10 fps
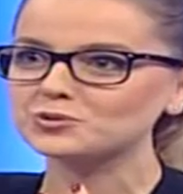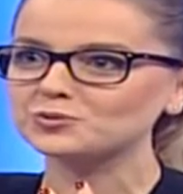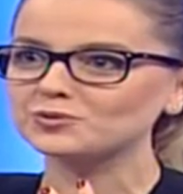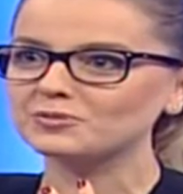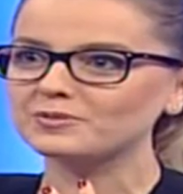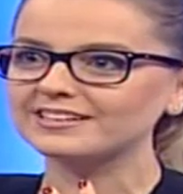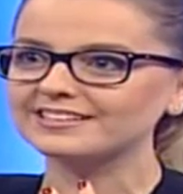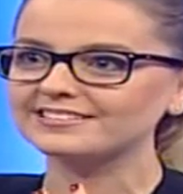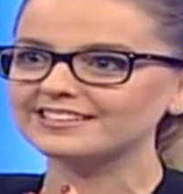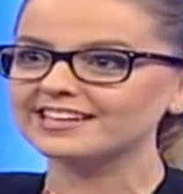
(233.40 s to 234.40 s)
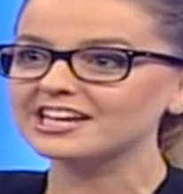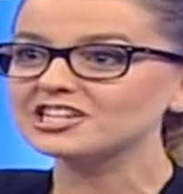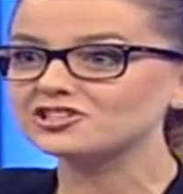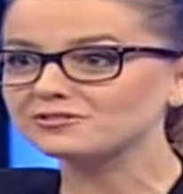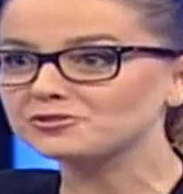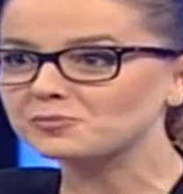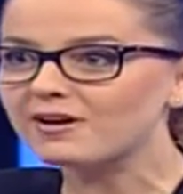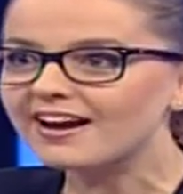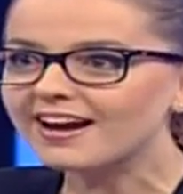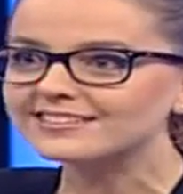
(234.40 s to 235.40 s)
onunla birlikte, çok, çok
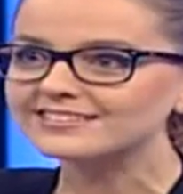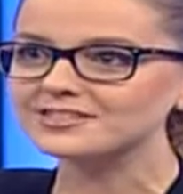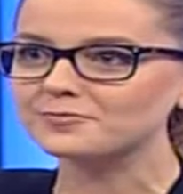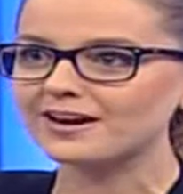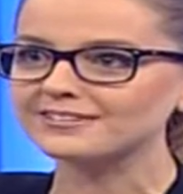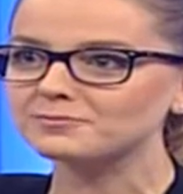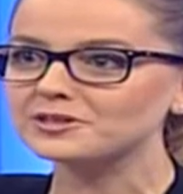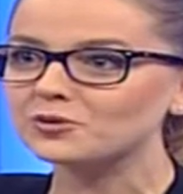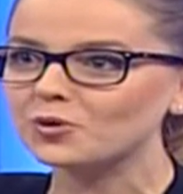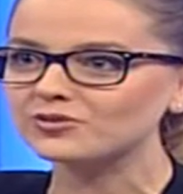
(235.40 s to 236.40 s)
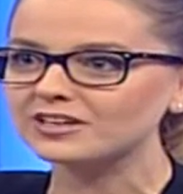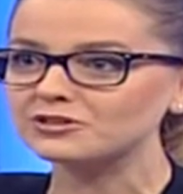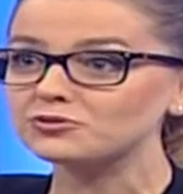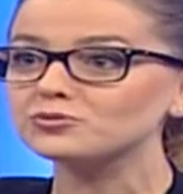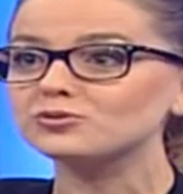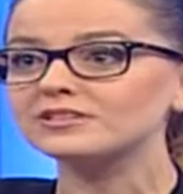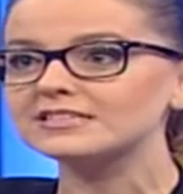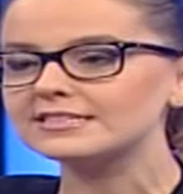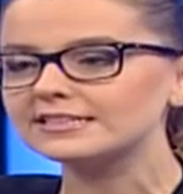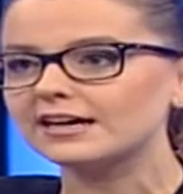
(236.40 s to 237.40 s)
çalışma hayatınız farklı bir noktaya gidiyor.
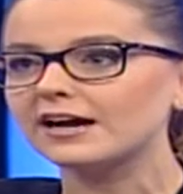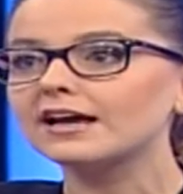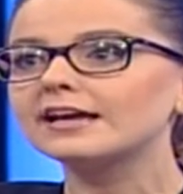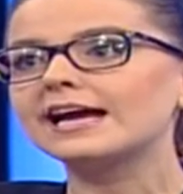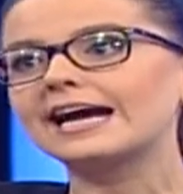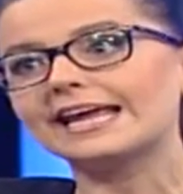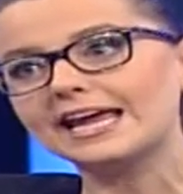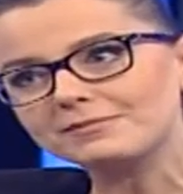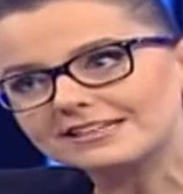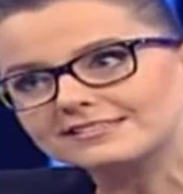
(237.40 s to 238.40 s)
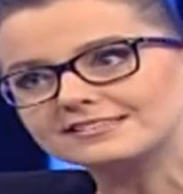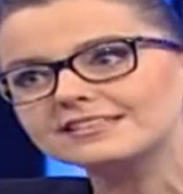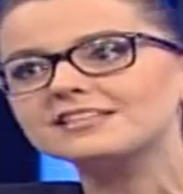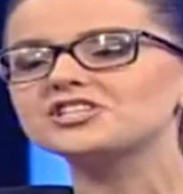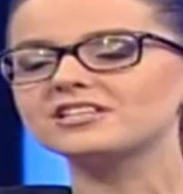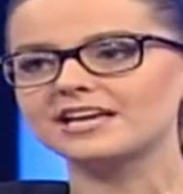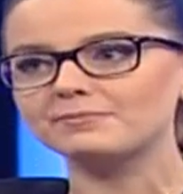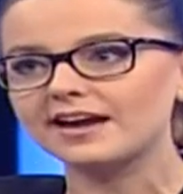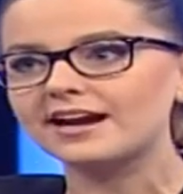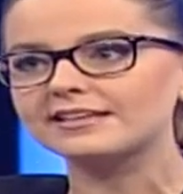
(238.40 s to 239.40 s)
Dolayısıyla yani hem kadınlar için
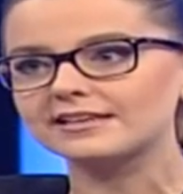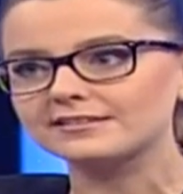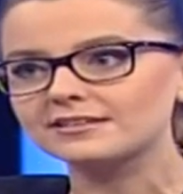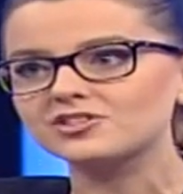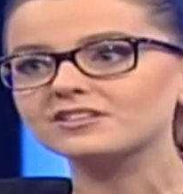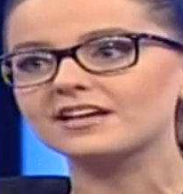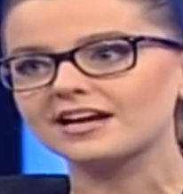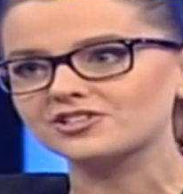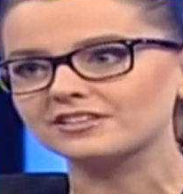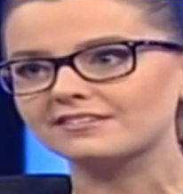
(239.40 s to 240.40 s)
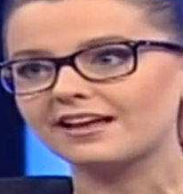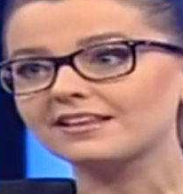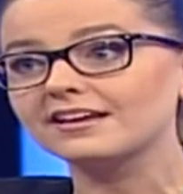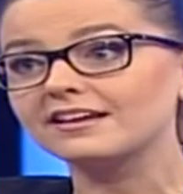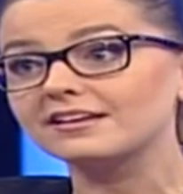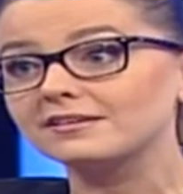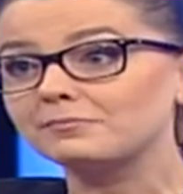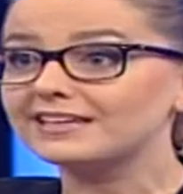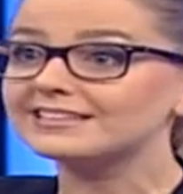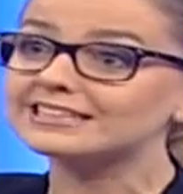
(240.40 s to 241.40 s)
hem de erkekler için gerçekten
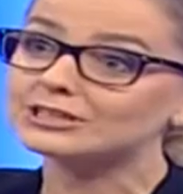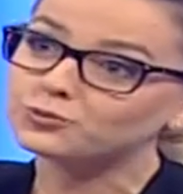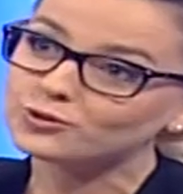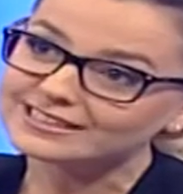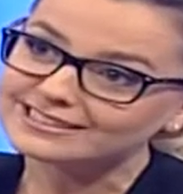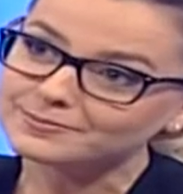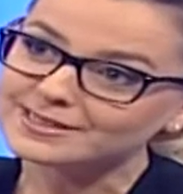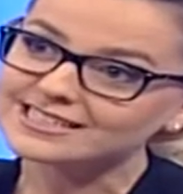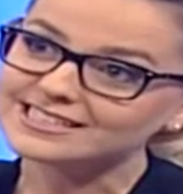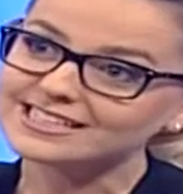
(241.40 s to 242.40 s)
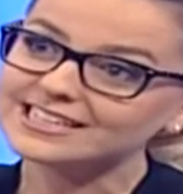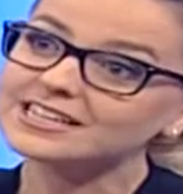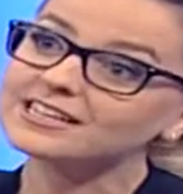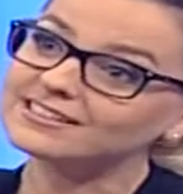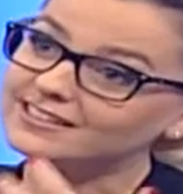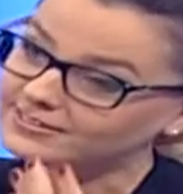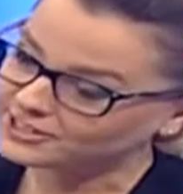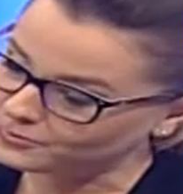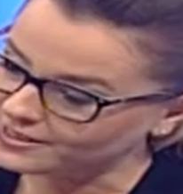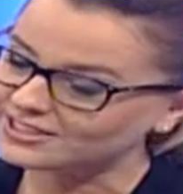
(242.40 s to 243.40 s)
e, belki kabul edilmesi e,
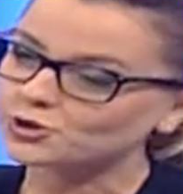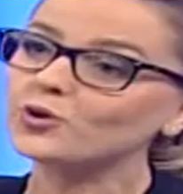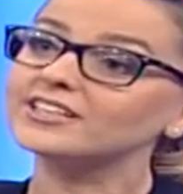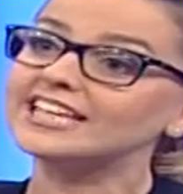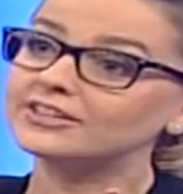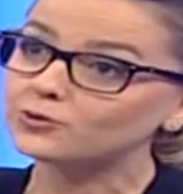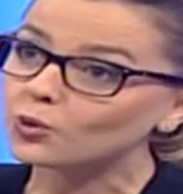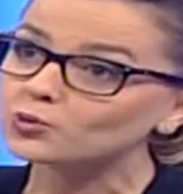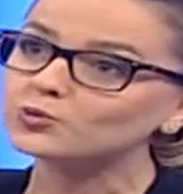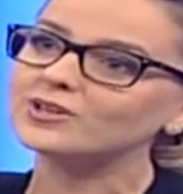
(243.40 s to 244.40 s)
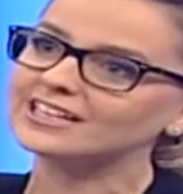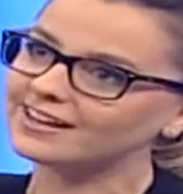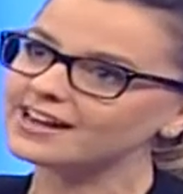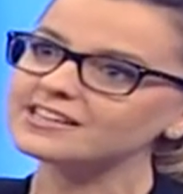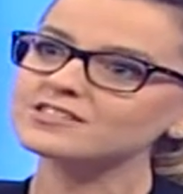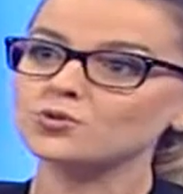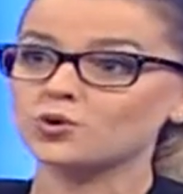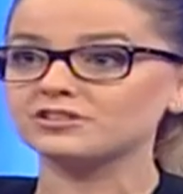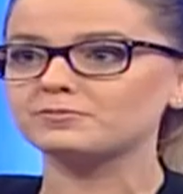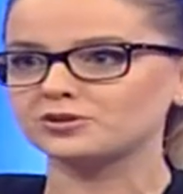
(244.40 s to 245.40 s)
tabii ki çok keyifli süreç. Şey. olduğu kadar
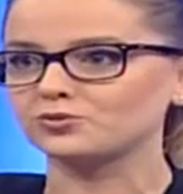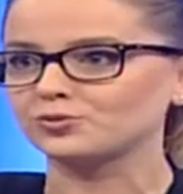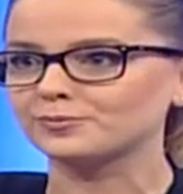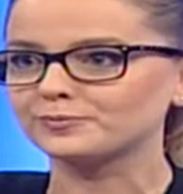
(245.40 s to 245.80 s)
zor da bir durum.